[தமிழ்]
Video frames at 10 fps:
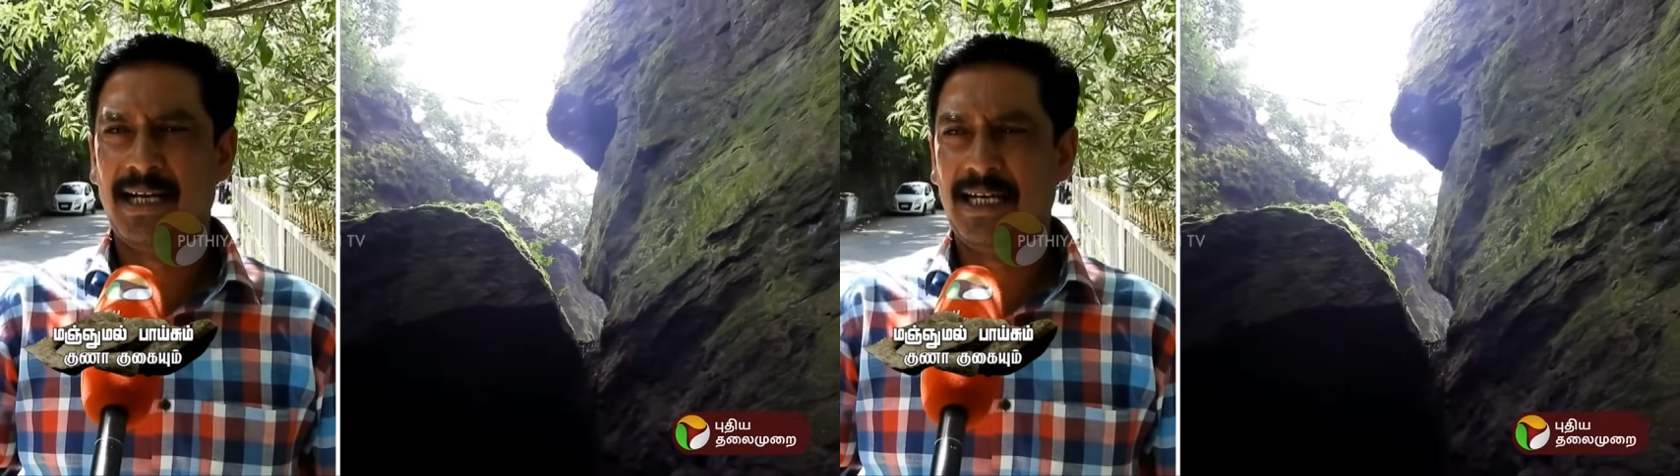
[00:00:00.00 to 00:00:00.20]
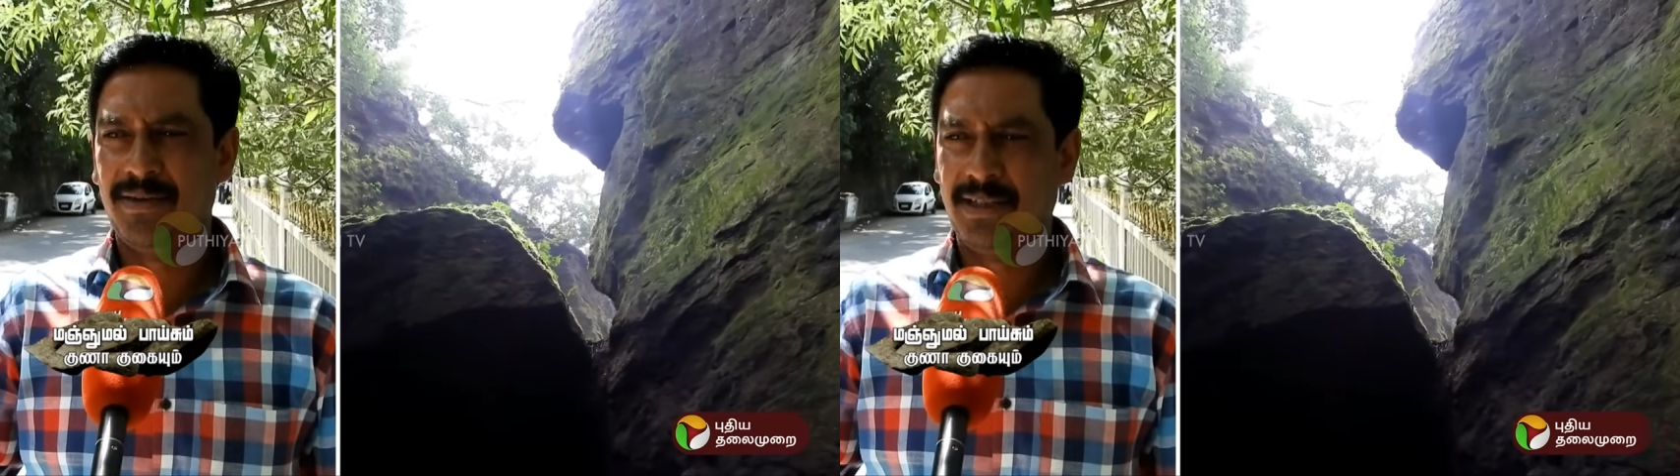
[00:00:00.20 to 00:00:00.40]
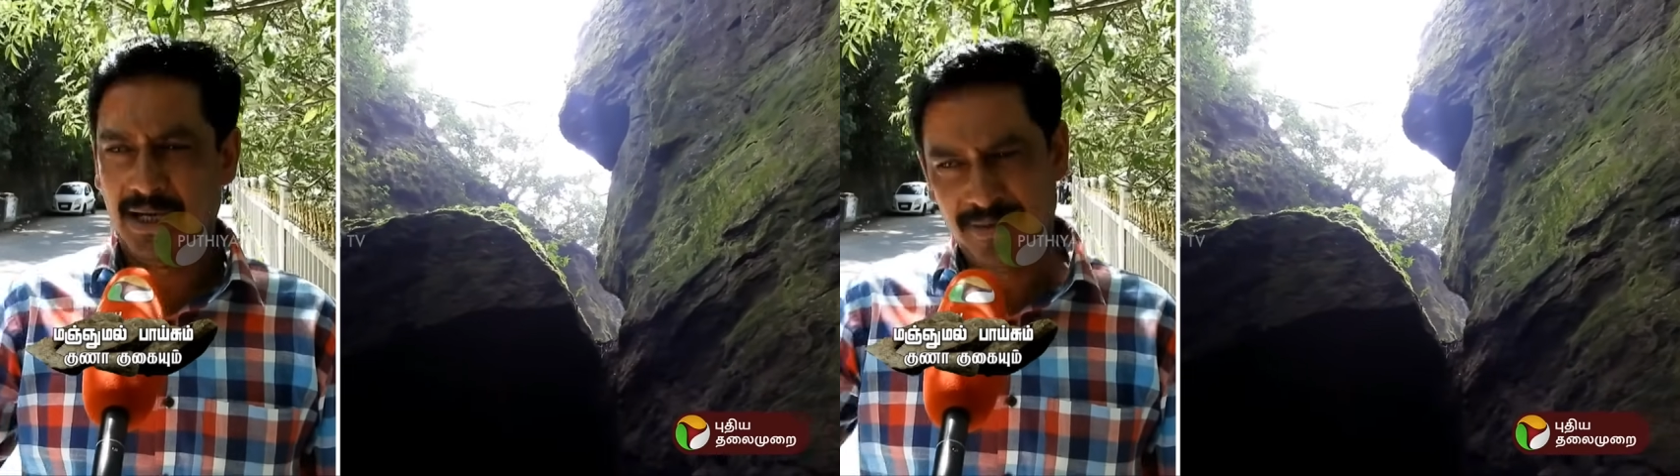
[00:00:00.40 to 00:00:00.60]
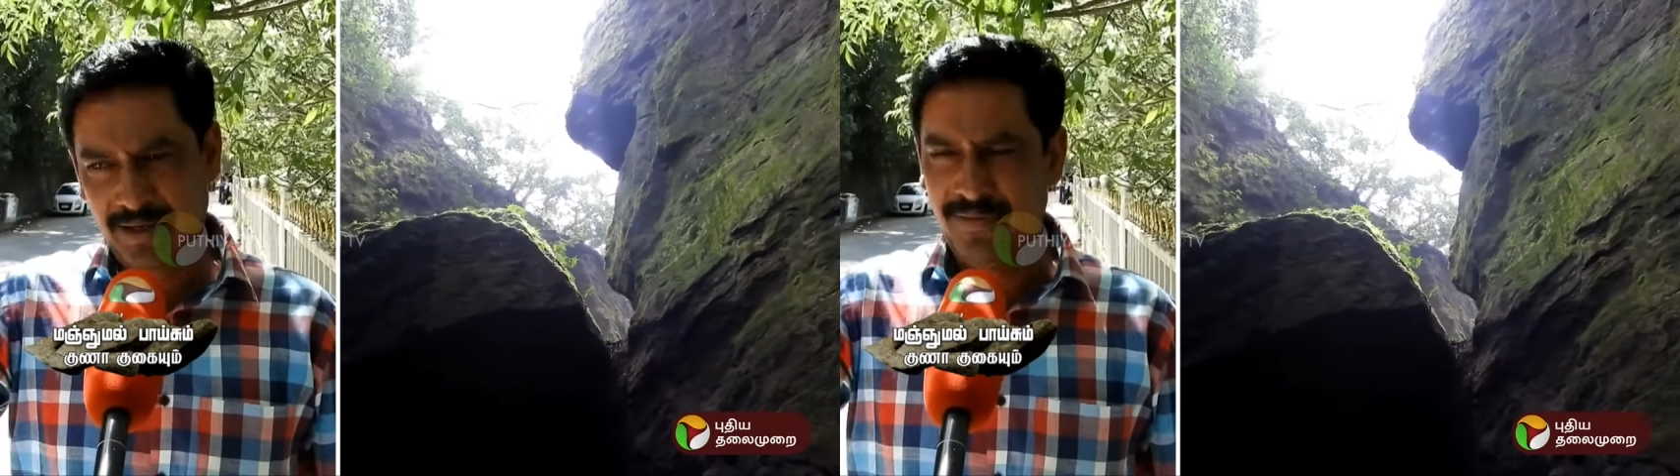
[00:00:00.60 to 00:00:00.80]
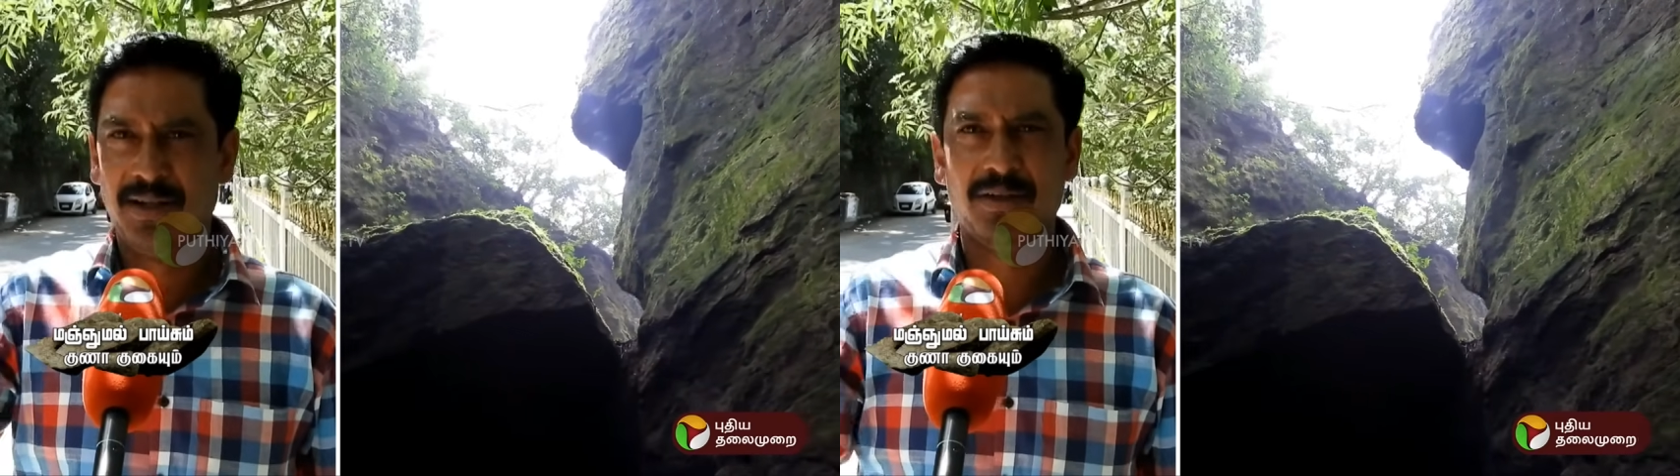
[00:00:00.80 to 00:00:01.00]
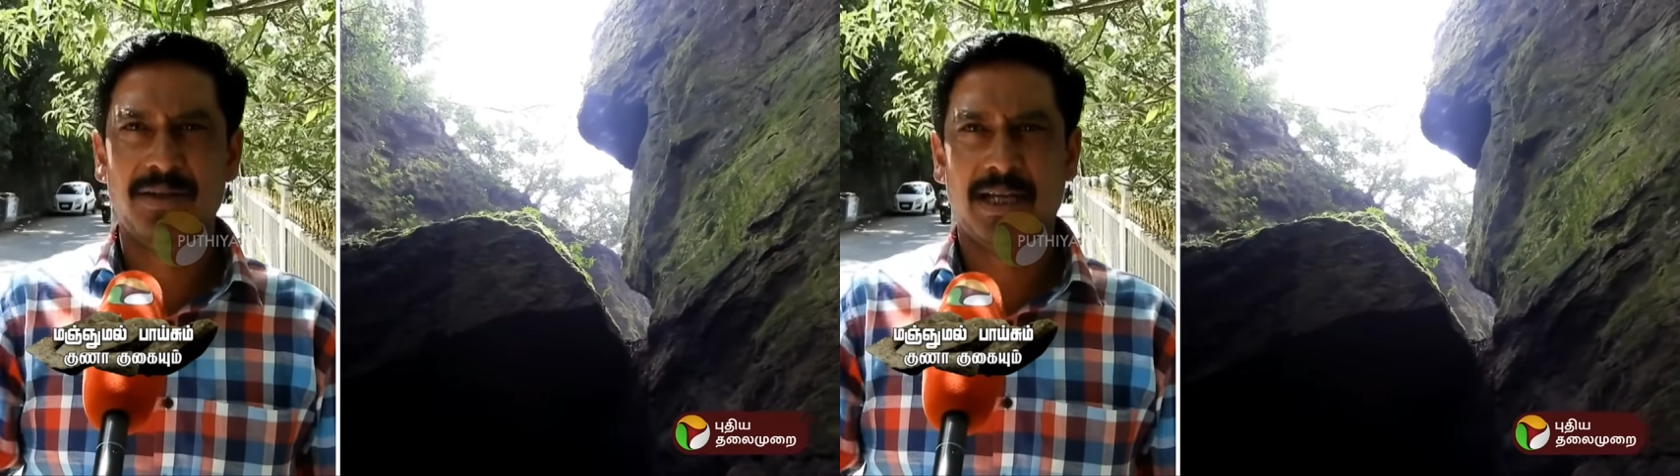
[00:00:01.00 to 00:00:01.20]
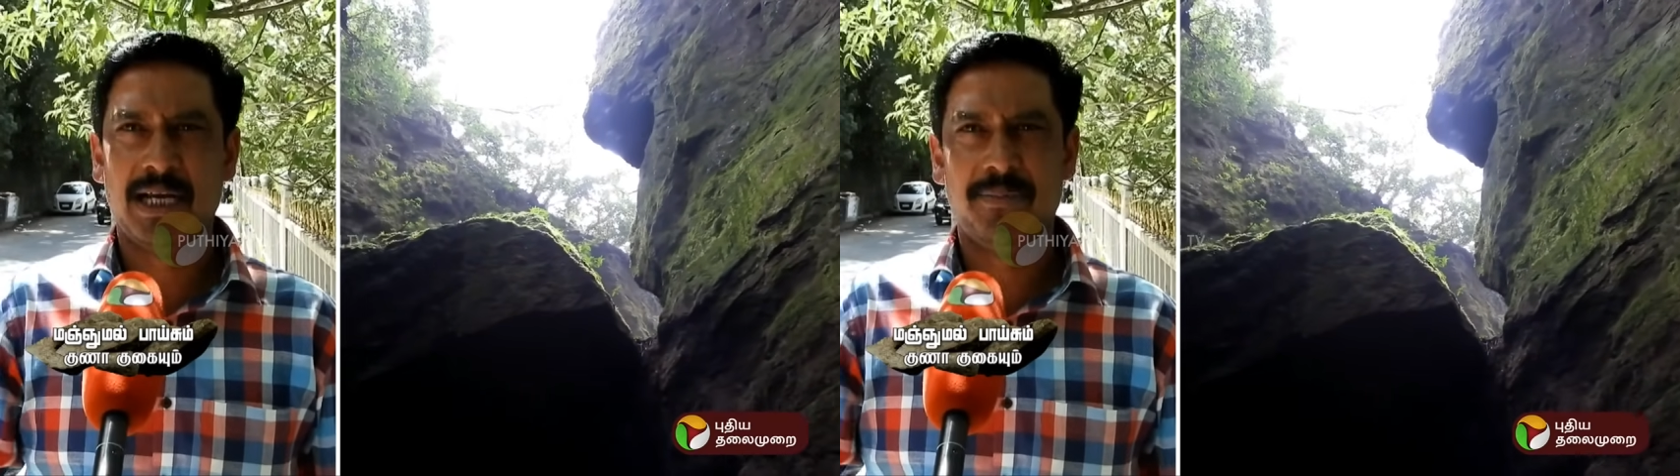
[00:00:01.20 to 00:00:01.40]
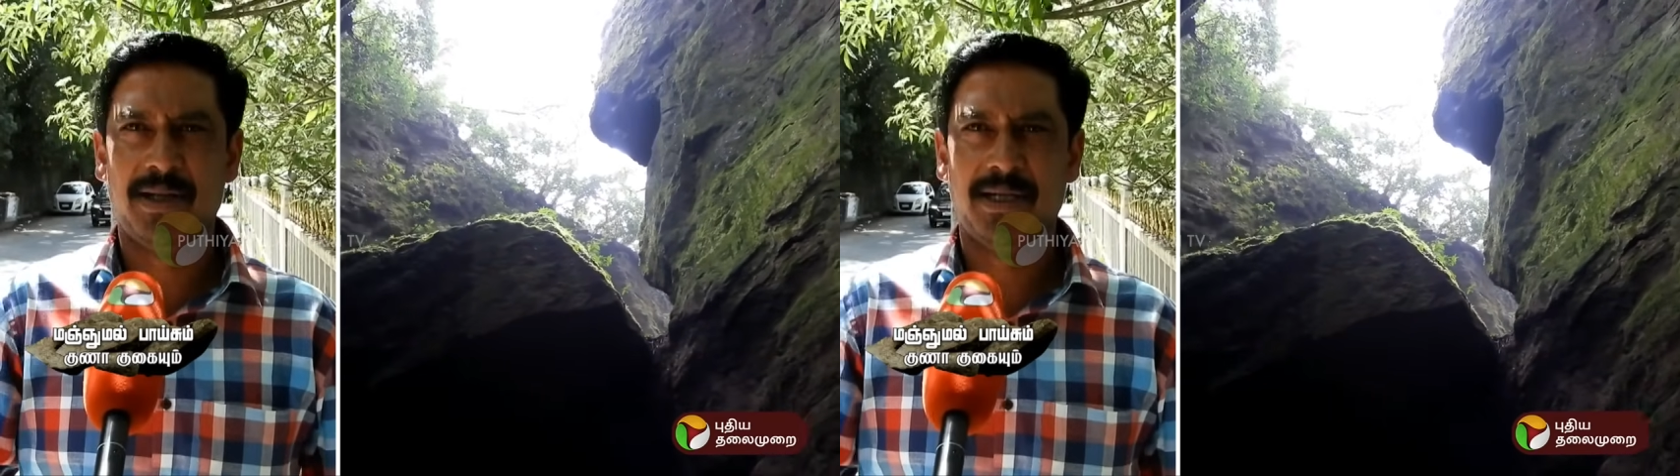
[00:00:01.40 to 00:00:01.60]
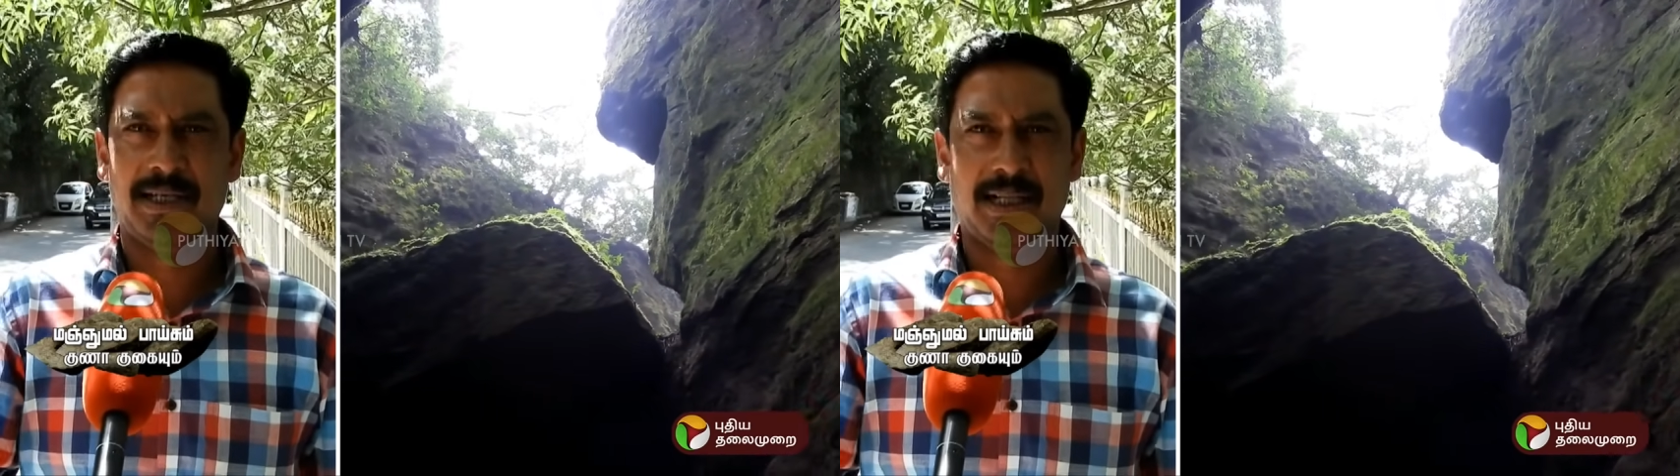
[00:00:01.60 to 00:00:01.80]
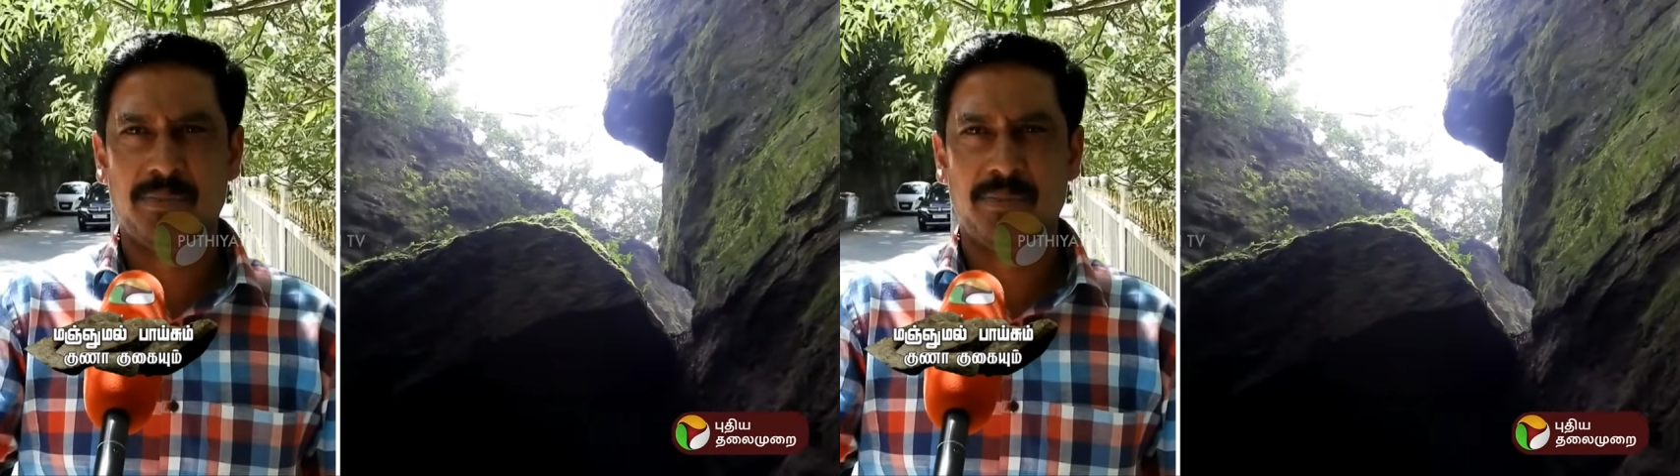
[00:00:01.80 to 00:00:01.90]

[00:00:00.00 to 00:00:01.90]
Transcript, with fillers: நேரங்களில் வந்து தவறி விழுந்து நிறைய பேர்